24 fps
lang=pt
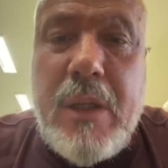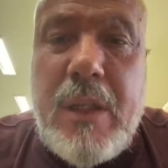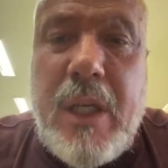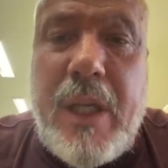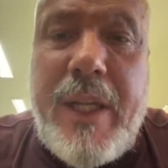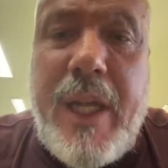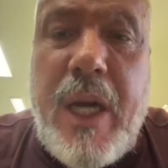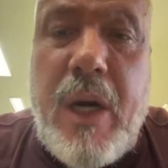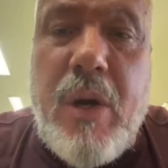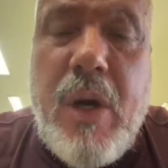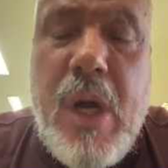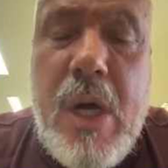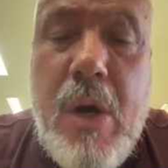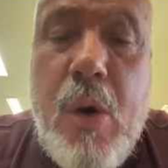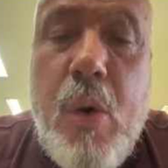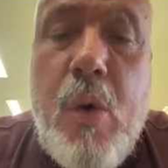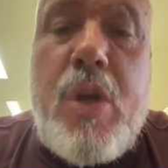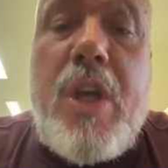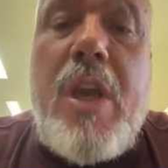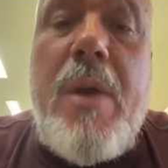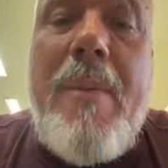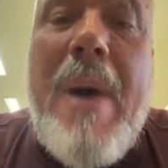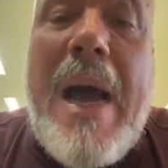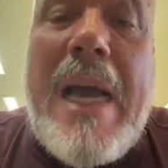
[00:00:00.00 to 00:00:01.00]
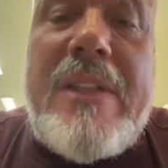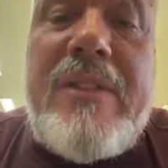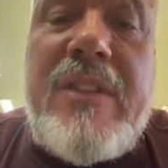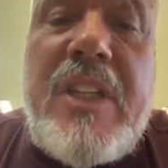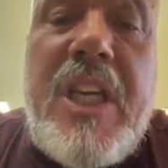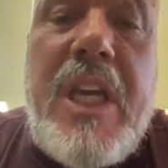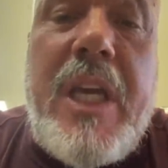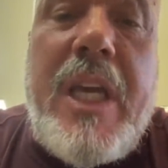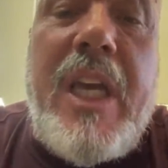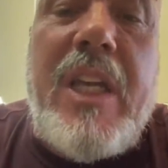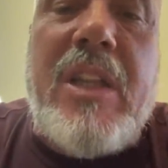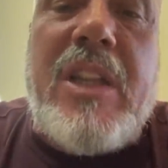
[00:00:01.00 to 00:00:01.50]
Entendeu? O que mais
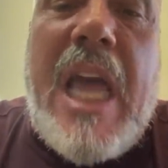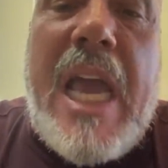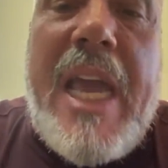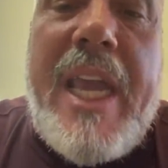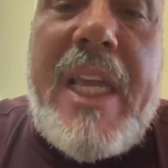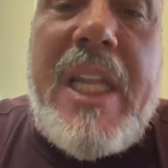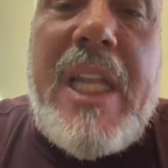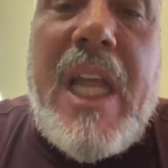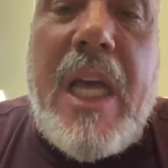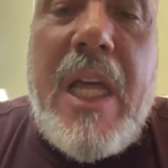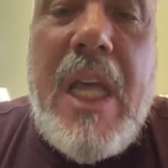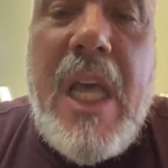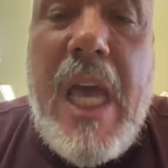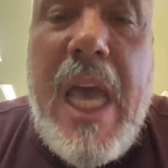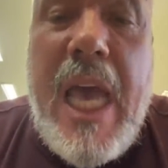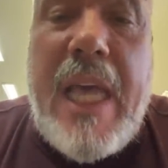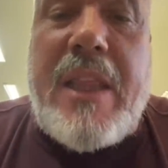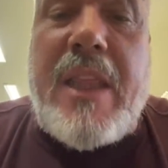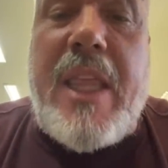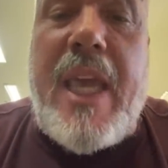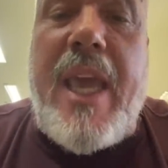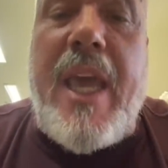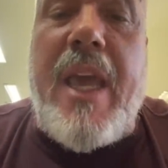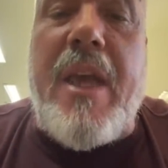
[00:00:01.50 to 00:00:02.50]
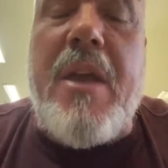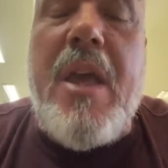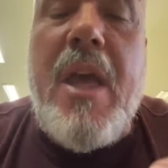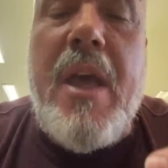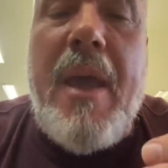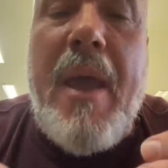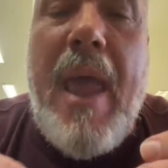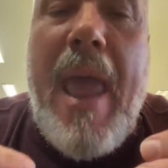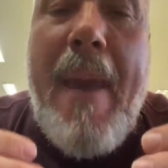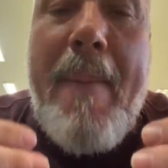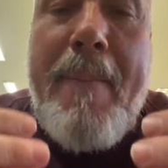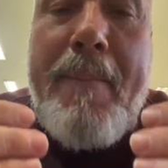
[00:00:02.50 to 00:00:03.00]
irrita ainda é
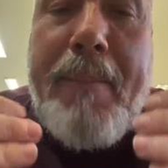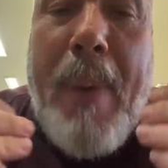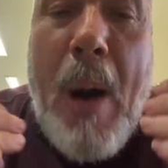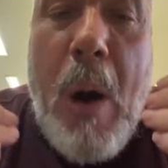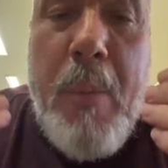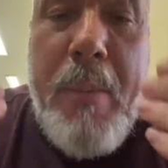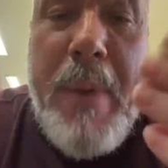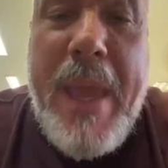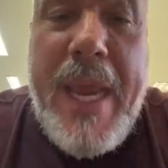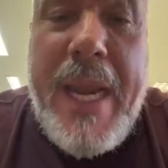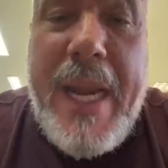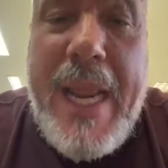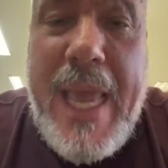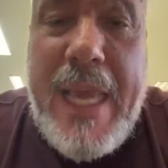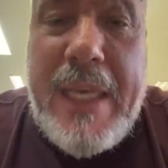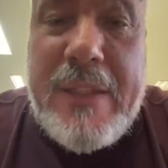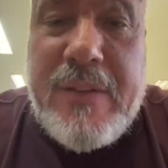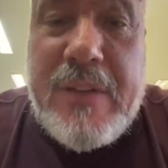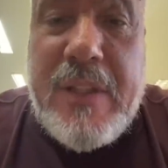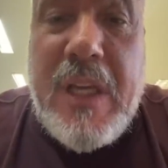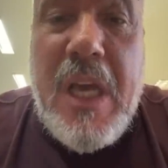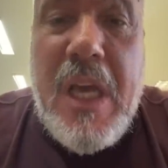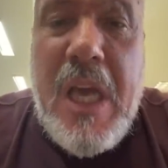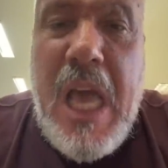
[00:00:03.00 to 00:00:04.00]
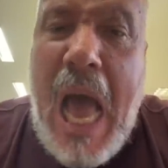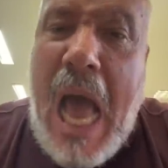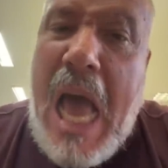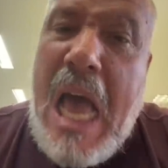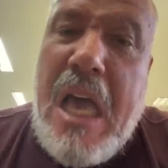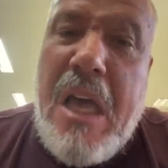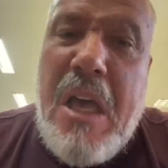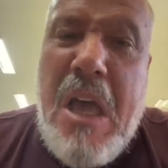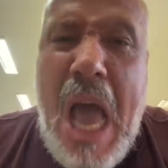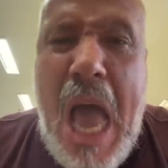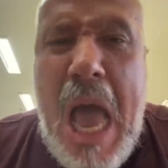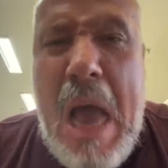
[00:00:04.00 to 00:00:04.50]
ter é, palmeirense.
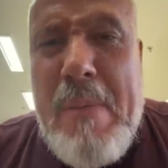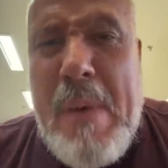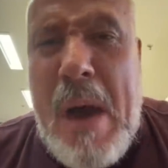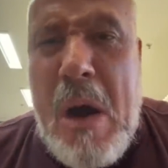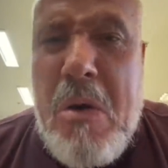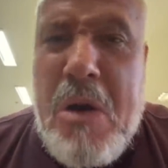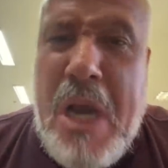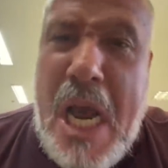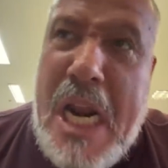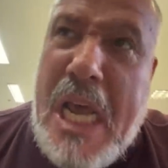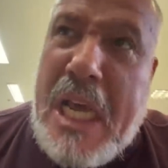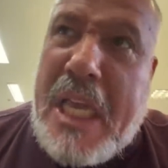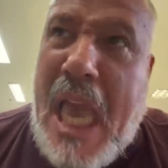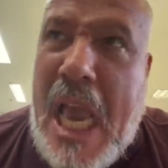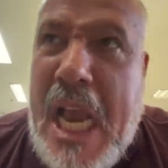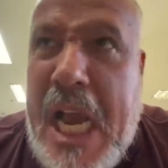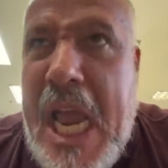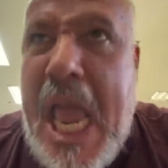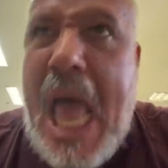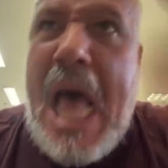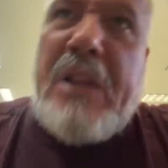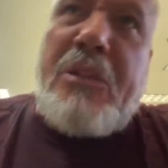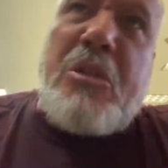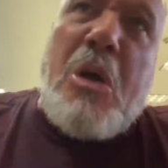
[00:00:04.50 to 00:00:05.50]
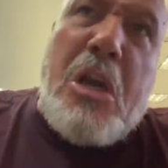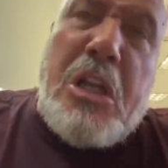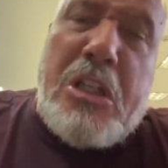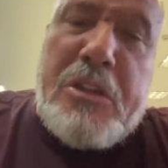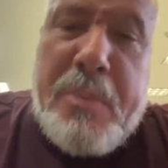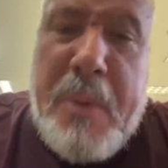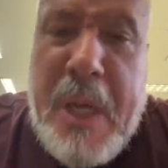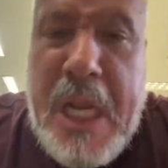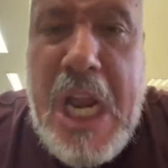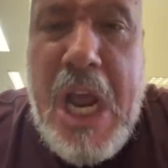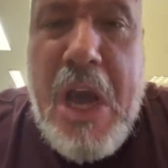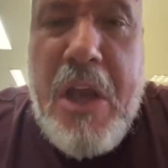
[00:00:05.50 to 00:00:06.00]
Ah, ah, mas o cara quer ganhar
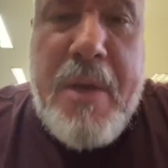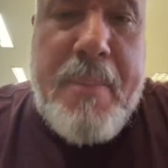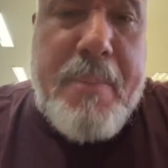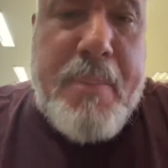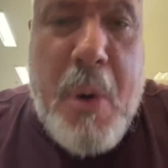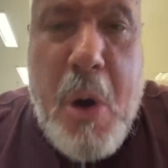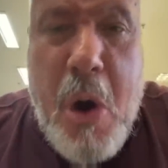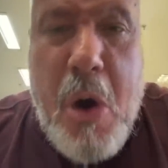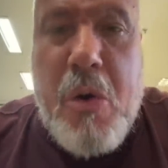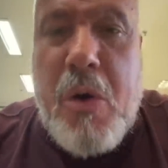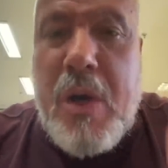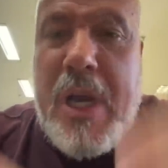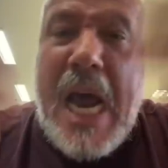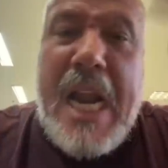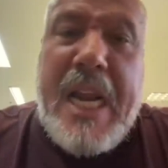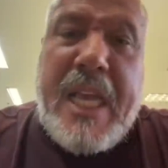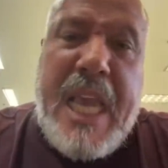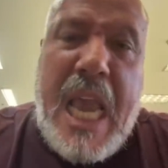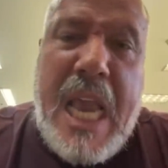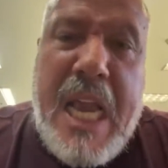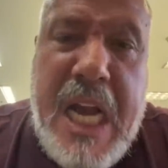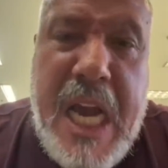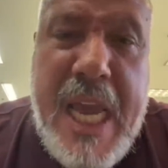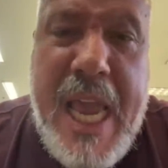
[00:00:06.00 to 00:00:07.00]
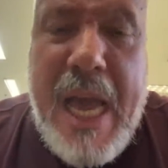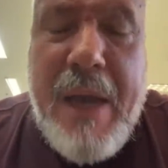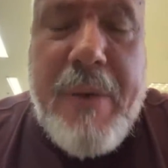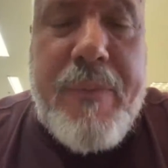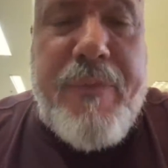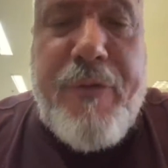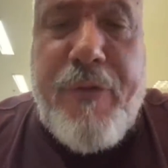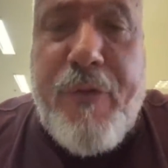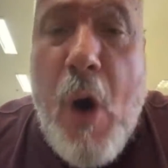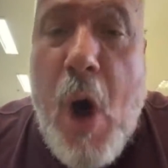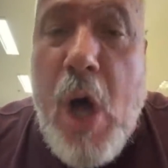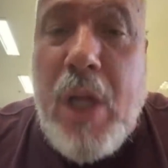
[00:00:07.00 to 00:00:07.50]
2 milhões e pouco, o cara quer ganhar.
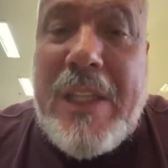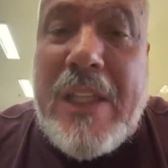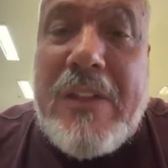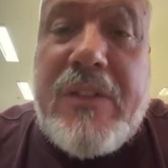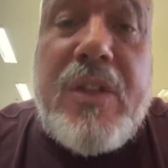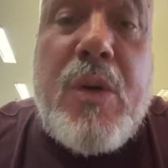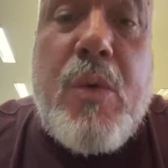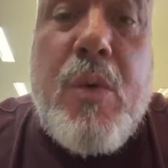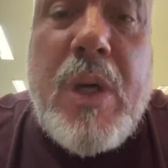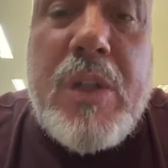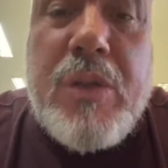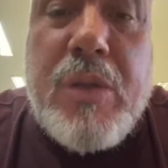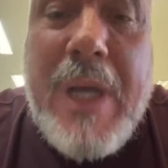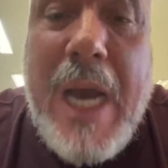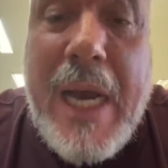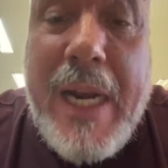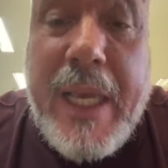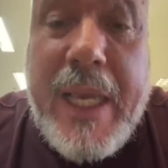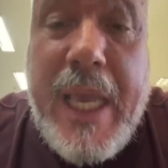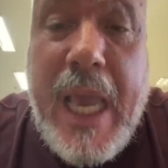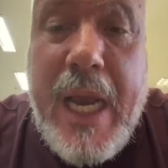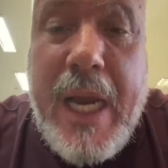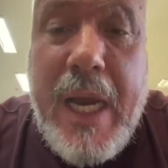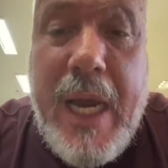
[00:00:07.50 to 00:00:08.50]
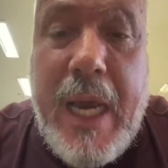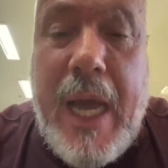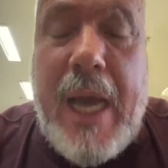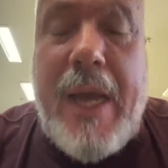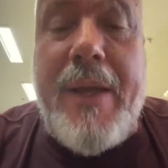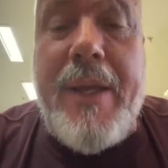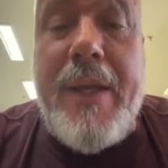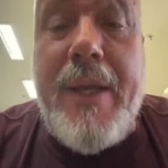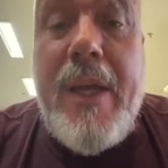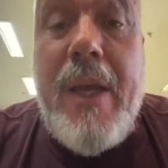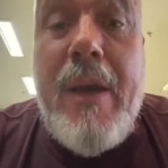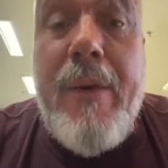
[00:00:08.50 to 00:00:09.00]
Foda-se quanto o cara quer
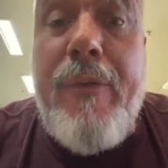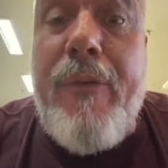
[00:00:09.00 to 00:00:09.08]
ganhar.